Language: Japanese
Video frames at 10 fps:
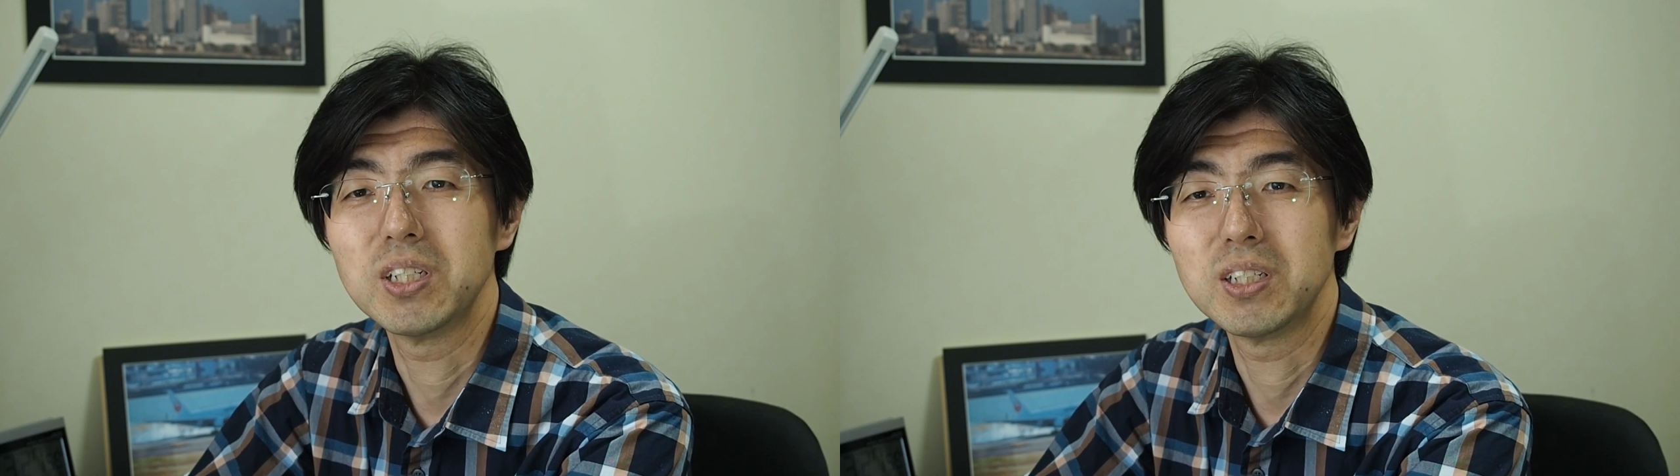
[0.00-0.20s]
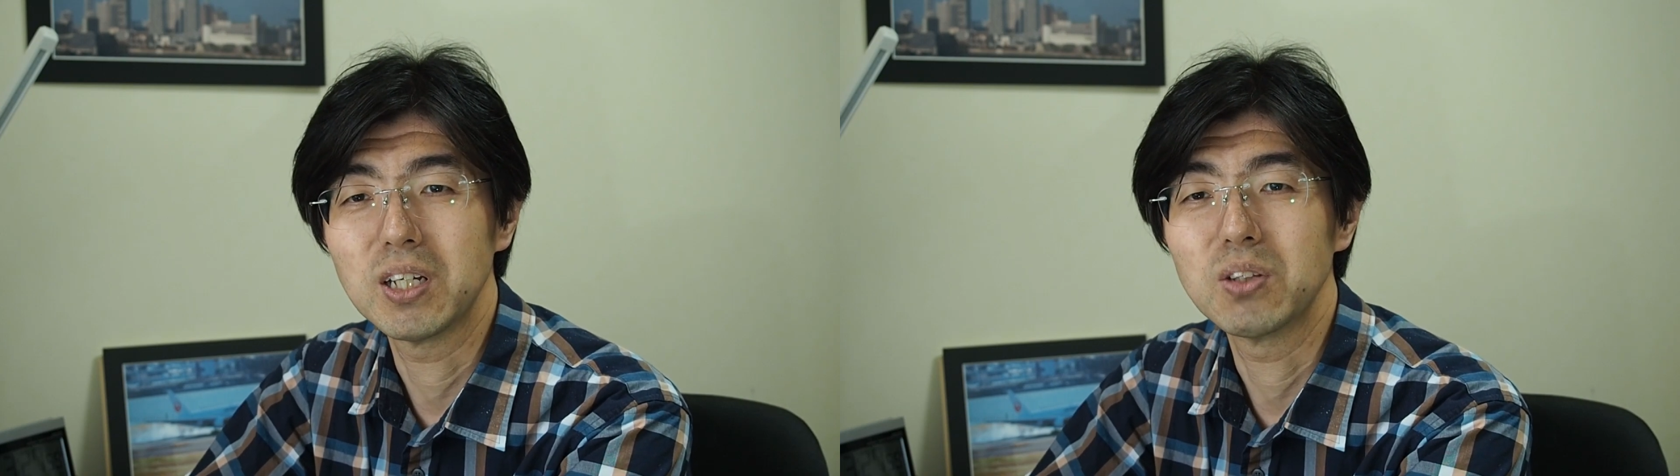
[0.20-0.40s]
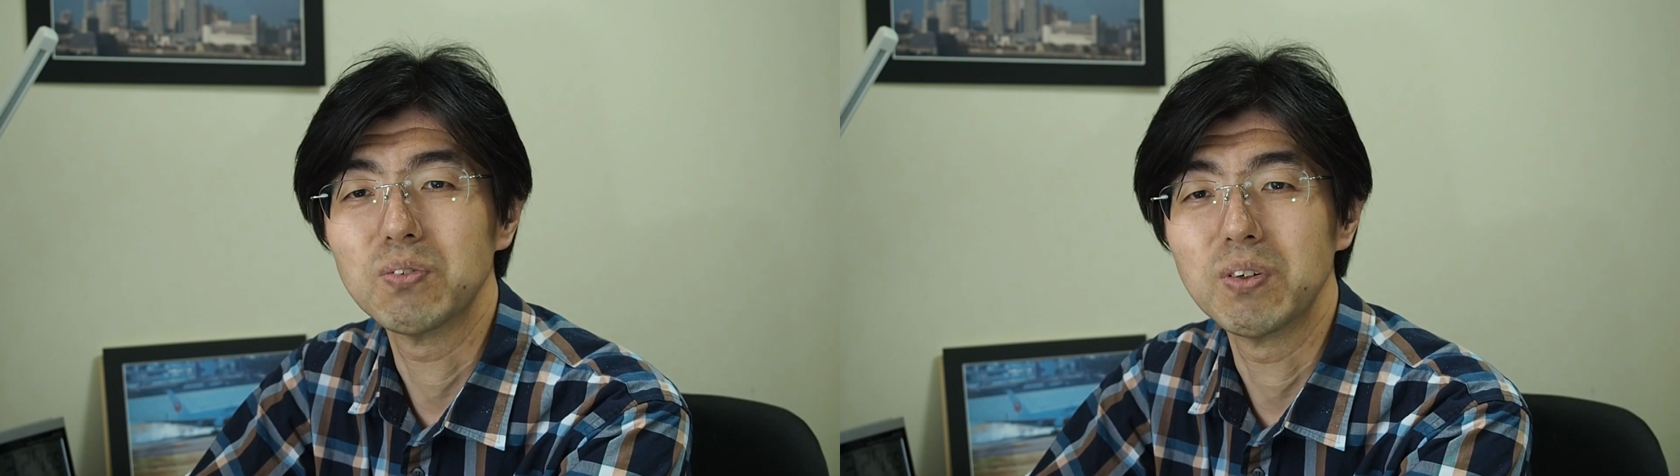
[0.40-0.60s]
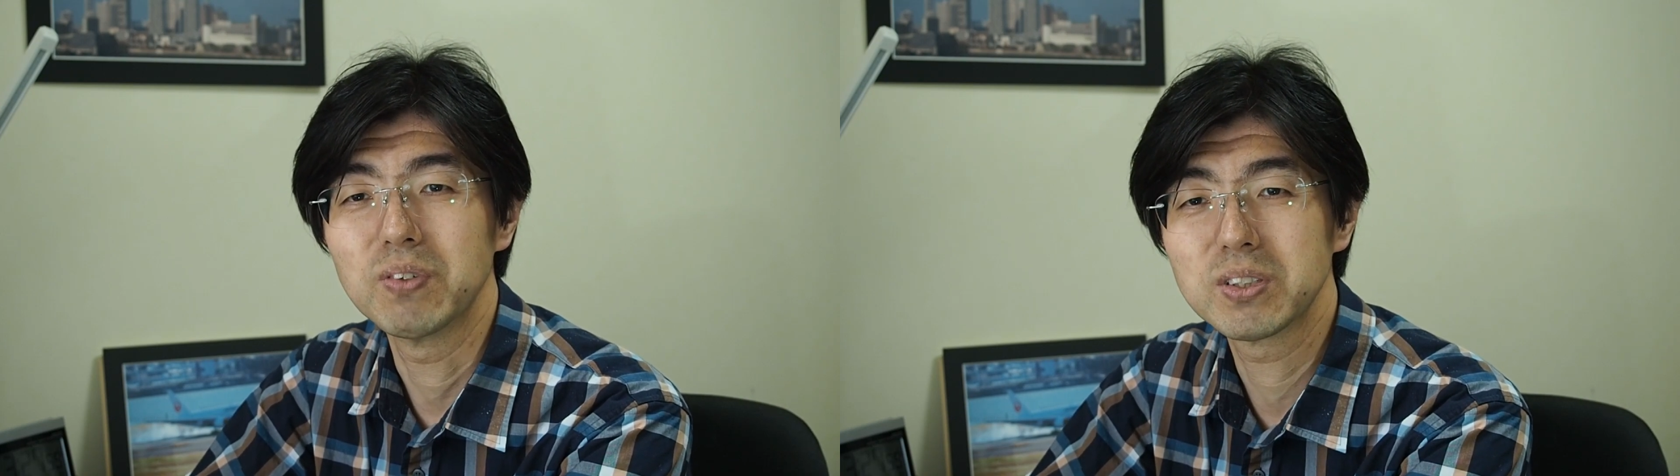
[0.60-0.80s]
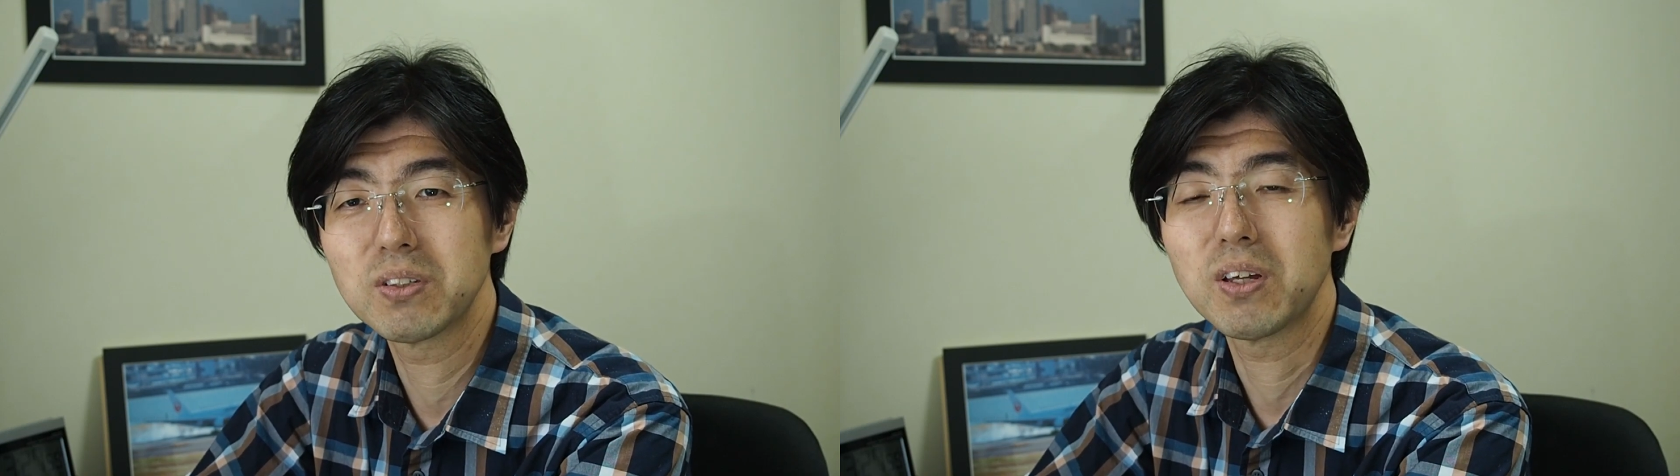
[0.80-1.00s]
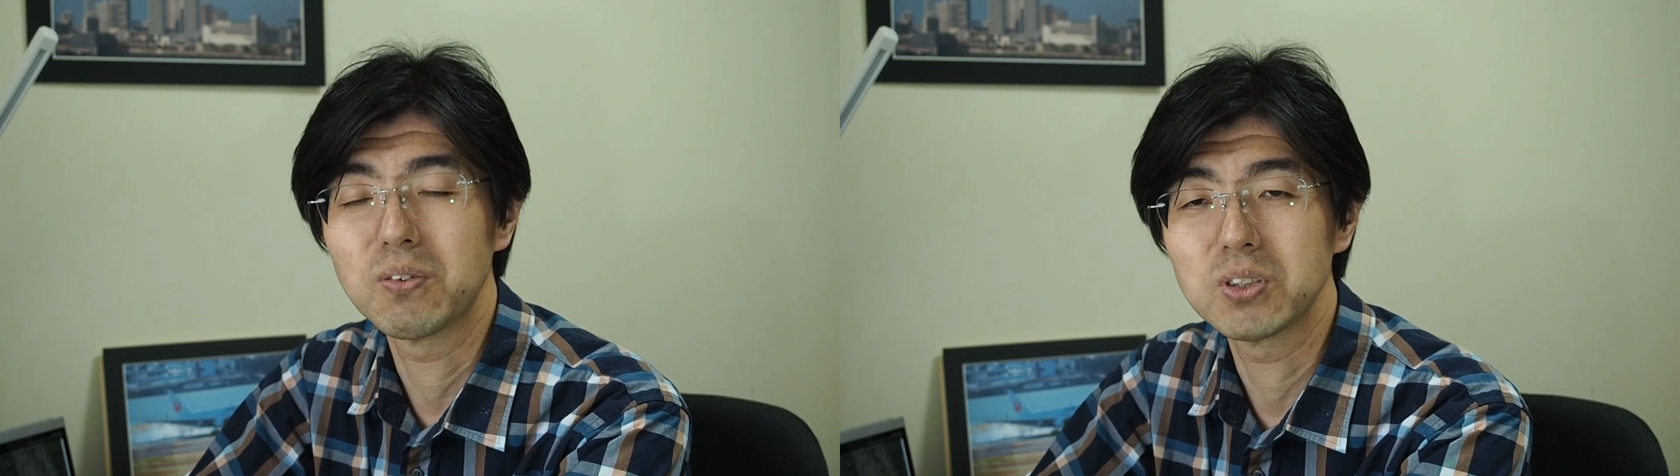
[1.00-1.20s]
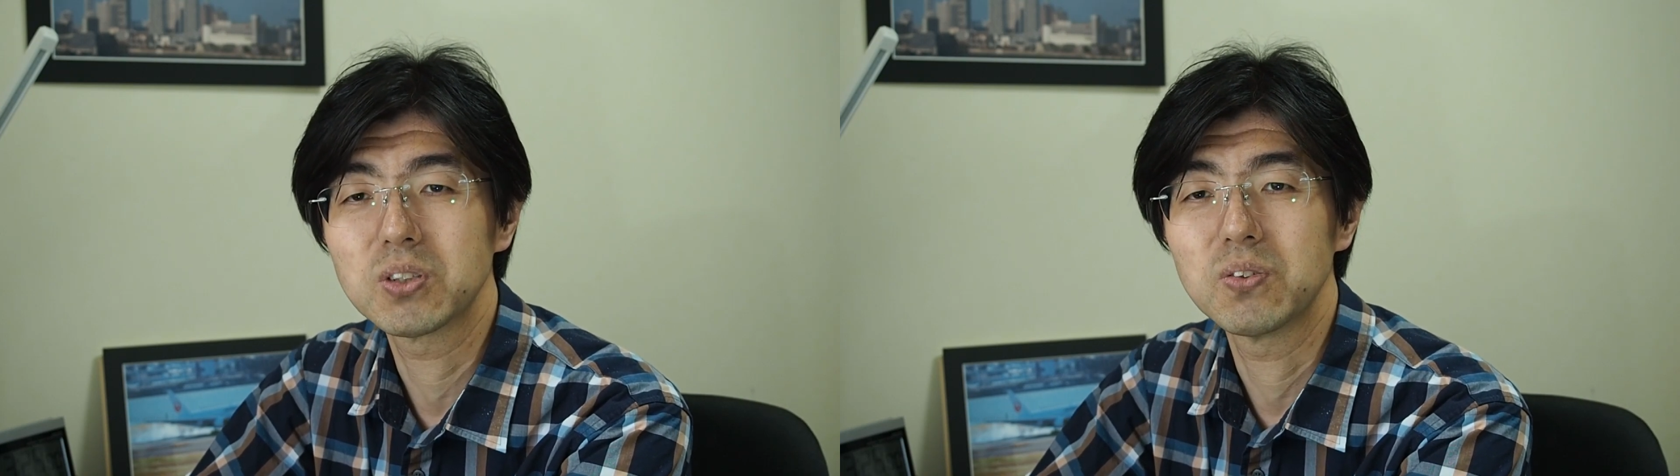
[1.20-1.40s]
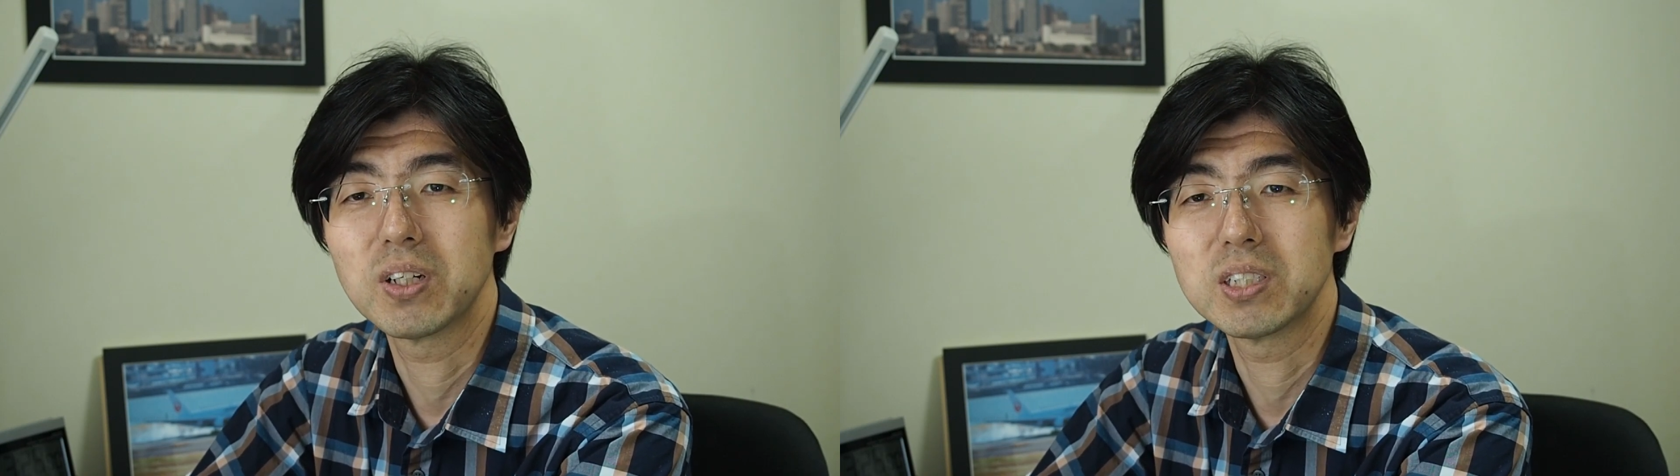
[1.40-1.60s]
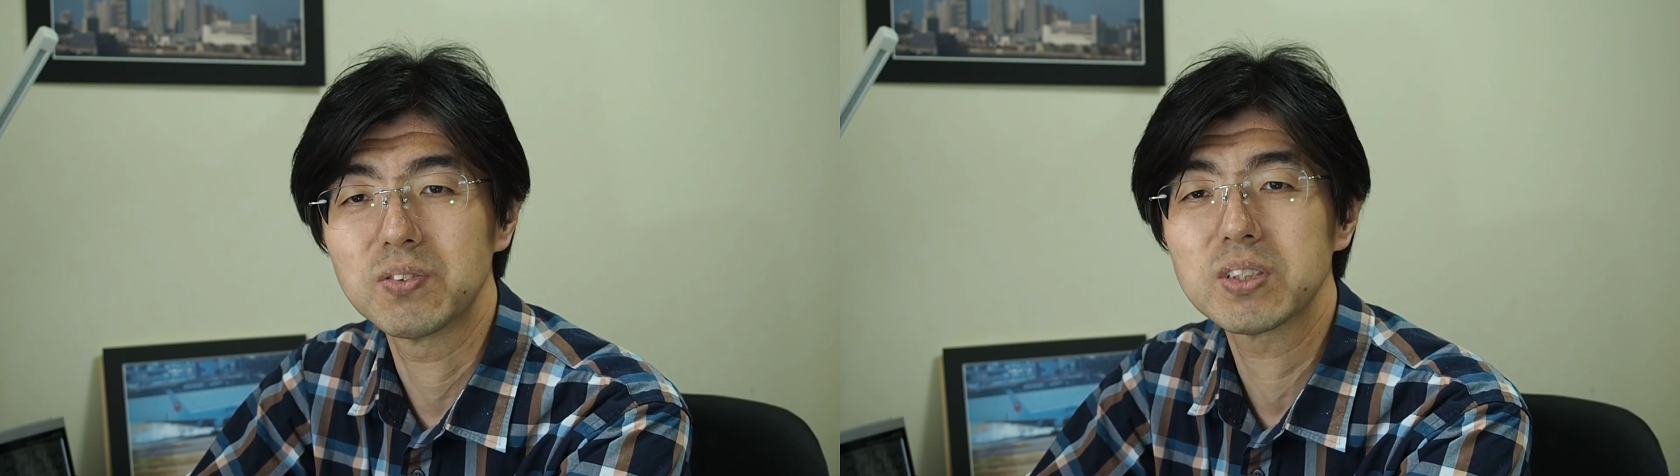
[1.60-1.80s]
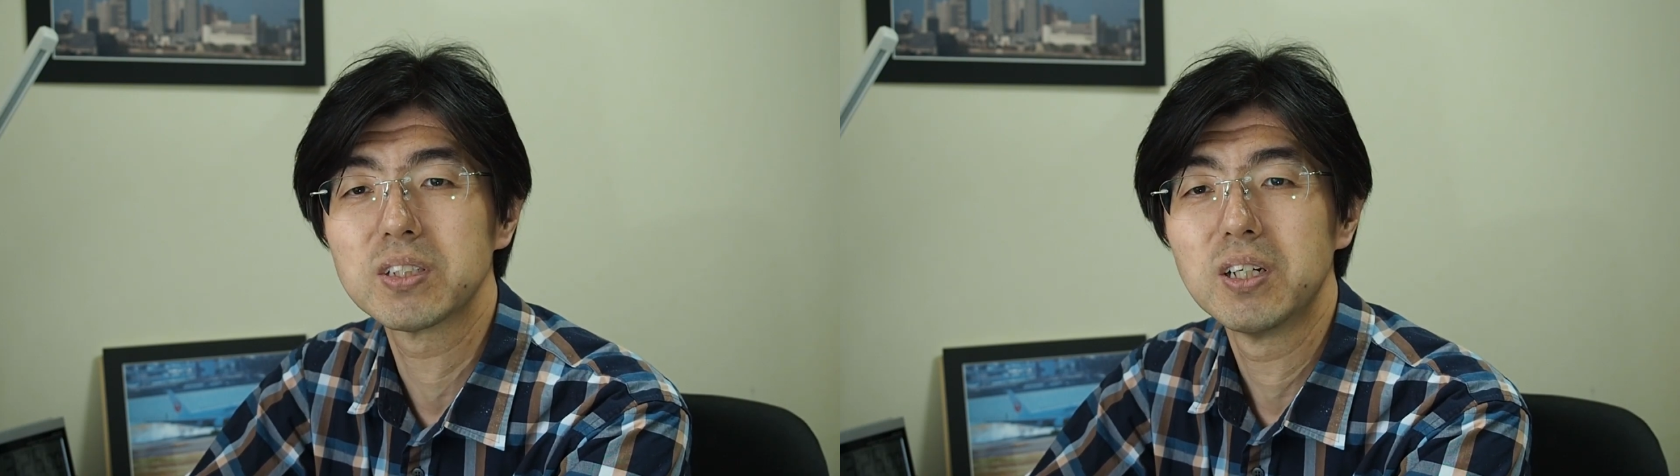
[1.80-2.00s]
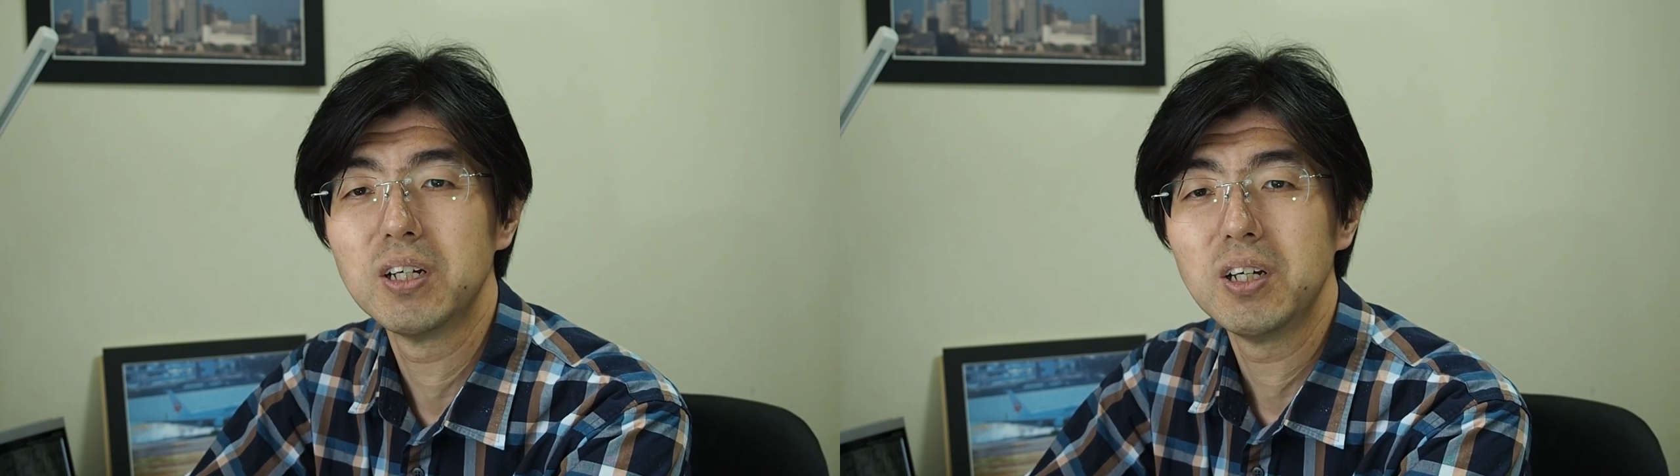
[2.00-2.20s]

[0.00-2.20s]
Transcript: ていきたいと思いますのでよろしくお願いします